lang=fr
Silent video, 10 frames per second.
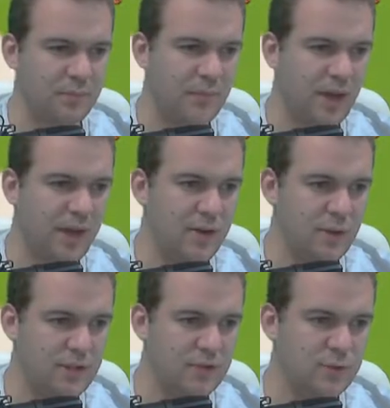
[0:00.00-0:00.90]

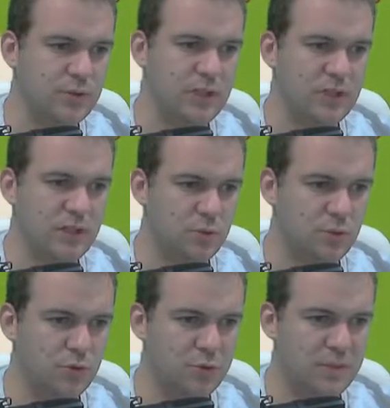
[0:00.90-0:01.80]
Alors, qu'est-ce qu'on a
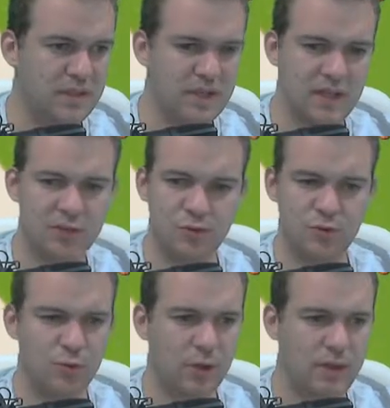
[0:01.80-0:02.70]
de spécial ce
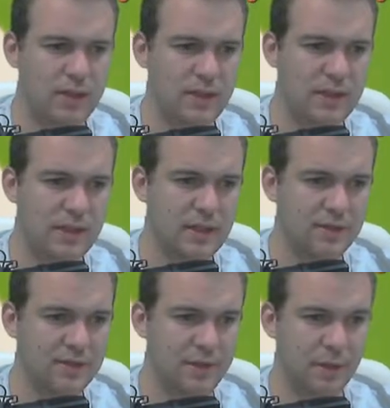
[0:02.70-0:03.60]
soir
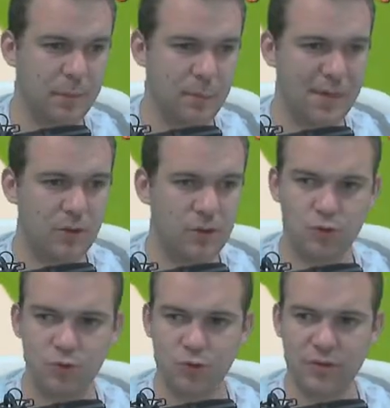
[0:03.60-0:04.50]
à faire Bah pas
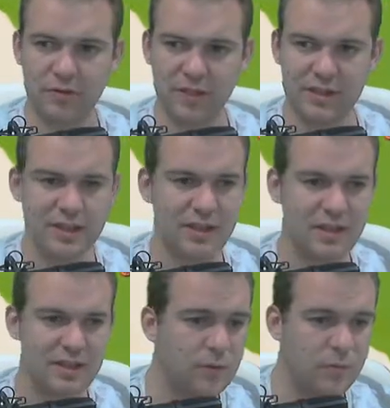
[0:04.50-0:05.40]
grand-chose à vrai dire.
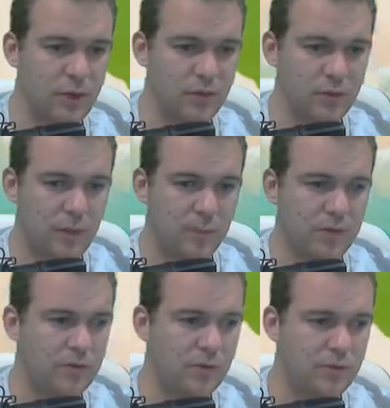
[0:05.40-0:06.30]
Bah non, il n'y a
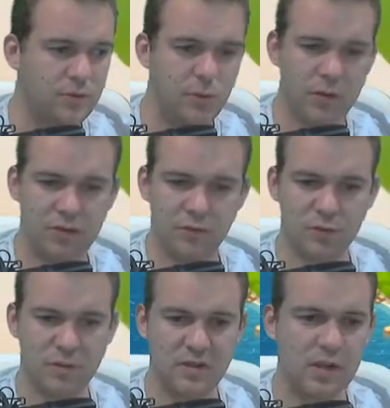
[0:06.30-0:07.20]
pas d'opération
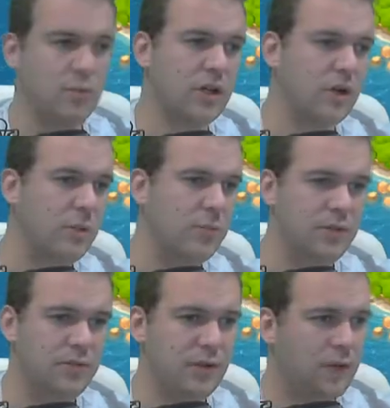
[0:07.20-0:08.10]
spéciale. On va quand même
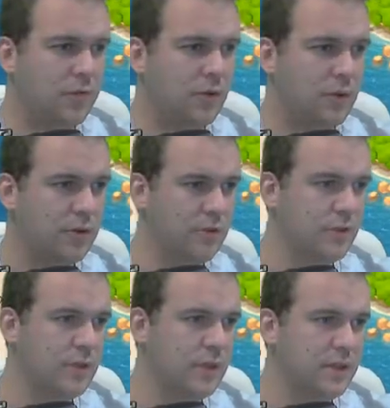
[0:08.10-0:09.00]
vite fait aller voir euh,
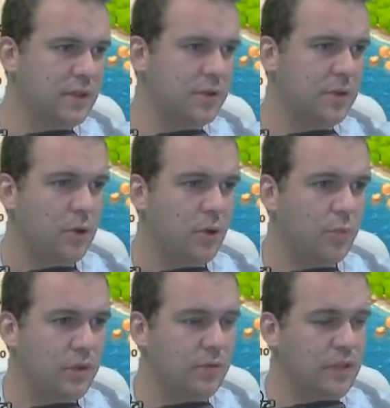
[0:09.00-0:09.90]
notre dernière euh,
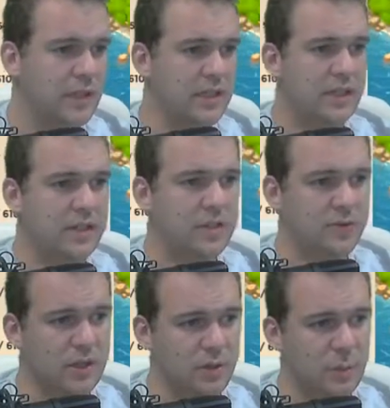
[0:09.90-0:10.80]
OP. Vous voyez, les dernières,
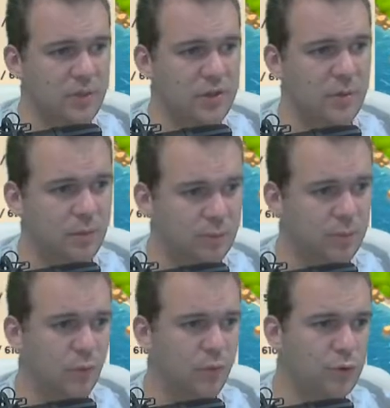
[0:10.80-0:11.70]
on a quand même fait des
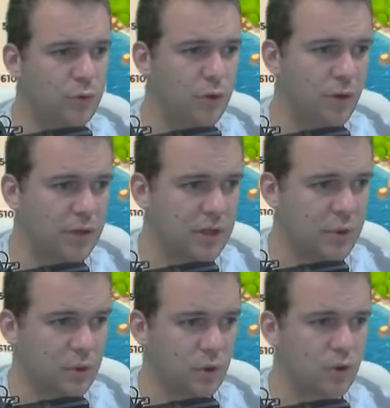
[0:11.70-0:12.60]
bons scores. Il n'y a
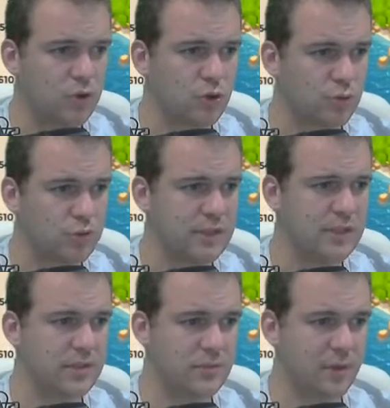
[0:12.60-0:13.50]
que engorgement
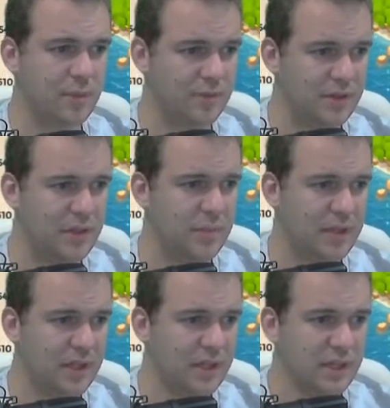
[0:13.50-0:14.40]
ici, on n'avait pas fini.
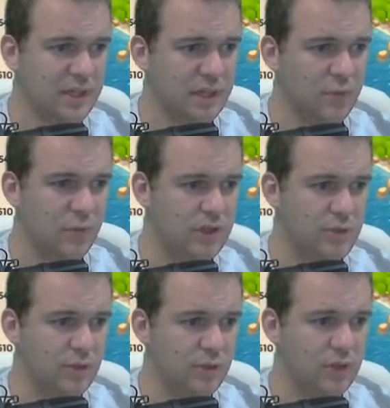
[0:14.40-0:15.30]
Mais toutes
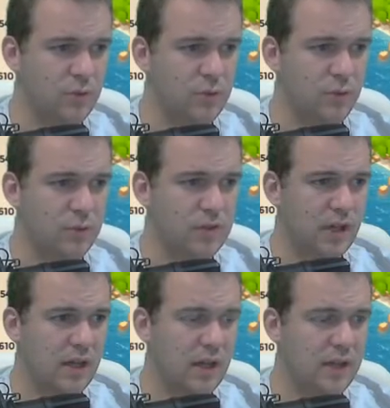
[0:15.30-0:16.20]
les autres, vous voyez, on commence
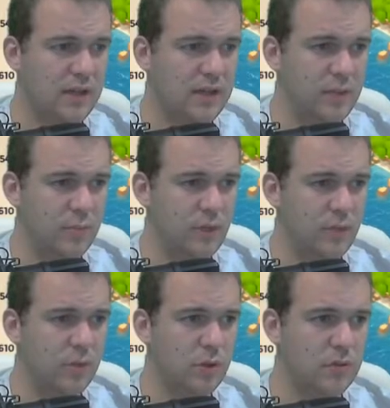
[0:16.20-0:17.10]
à, aligner un peu
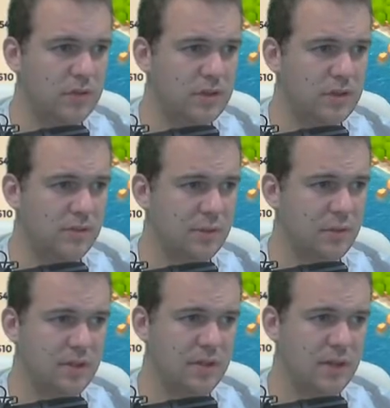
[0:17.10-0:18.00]
les points. Donc ça, ça fait
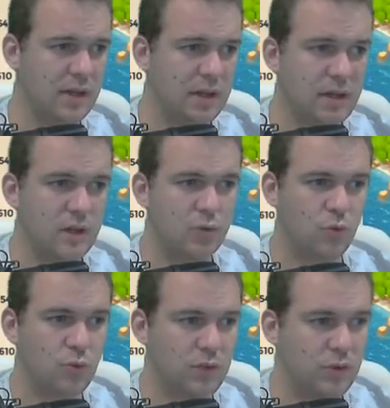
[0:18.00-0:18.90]
plaisir.
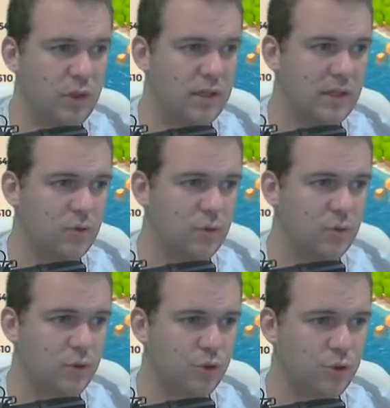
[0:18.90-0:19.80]
Surtout les deux dernières.
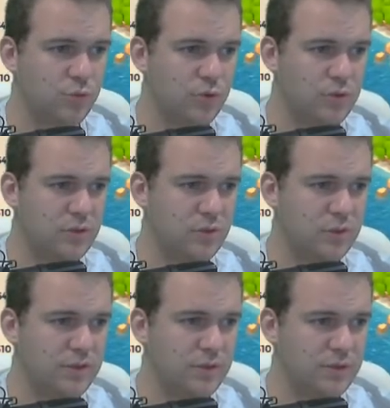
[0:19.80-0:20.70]
Donc engorgement euh,
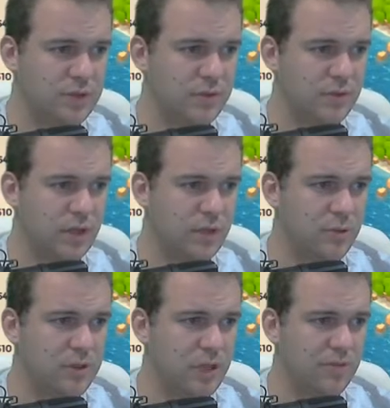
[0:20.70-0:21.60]
sur 610, on a
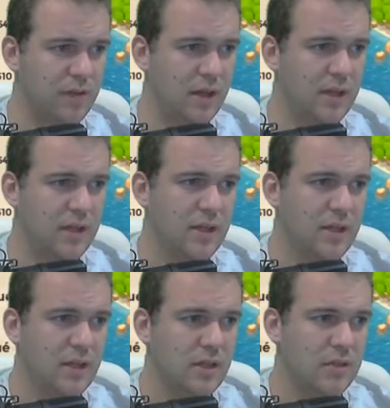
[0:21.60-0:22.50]
réussi à les faire.
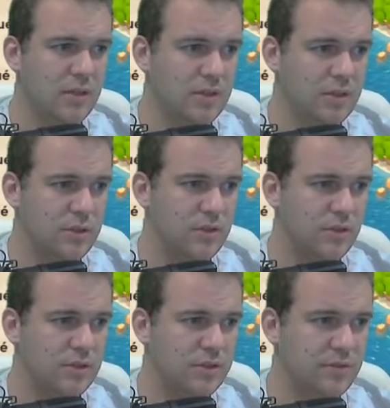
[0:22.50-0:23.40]

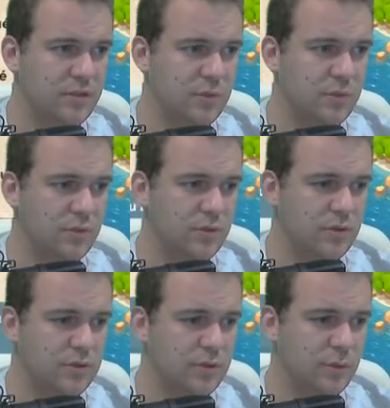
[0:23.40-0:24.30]
non, c'est
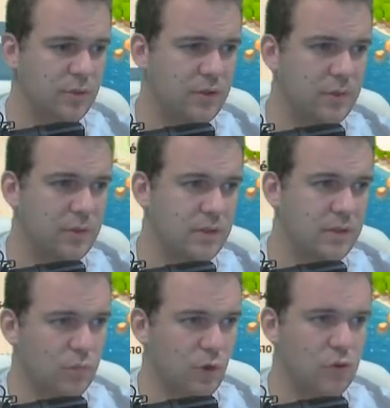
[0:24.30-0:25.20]
vraiment, c'est vraiment très
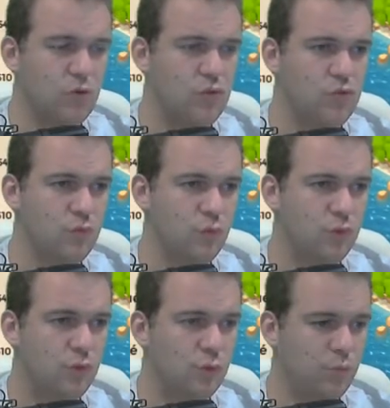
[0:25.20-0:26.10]
bien. Est-ce que je vous
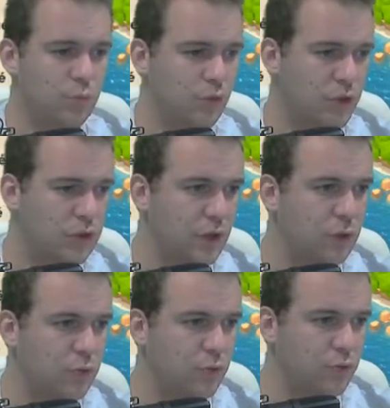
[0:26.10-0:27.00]
montre mon
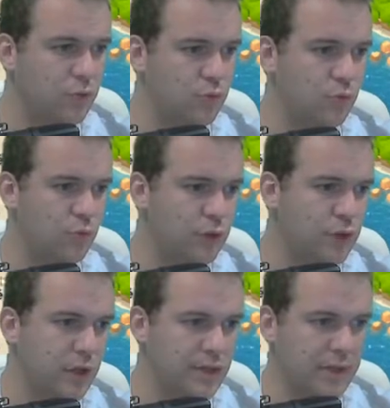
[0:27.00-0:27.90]
attaque dessus
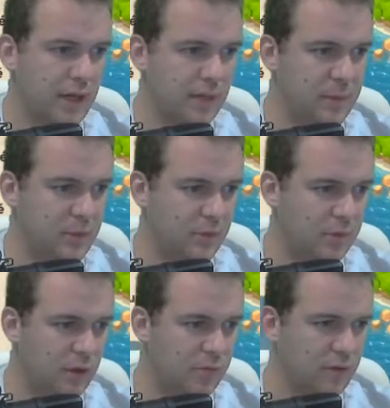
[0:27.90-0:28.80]
Oui, allez, à la limite, on
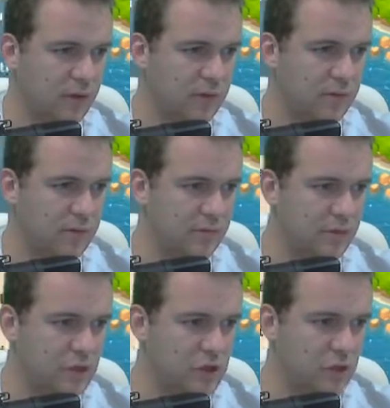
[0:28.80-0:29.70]
va, on va regarder vite
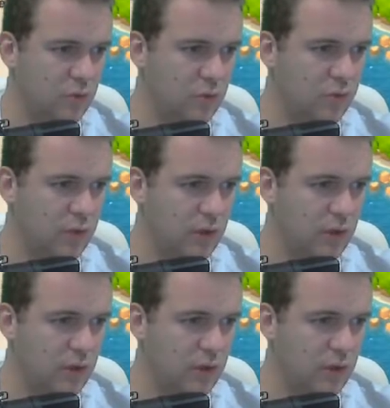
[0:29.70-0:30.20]
fait si je la retrouve.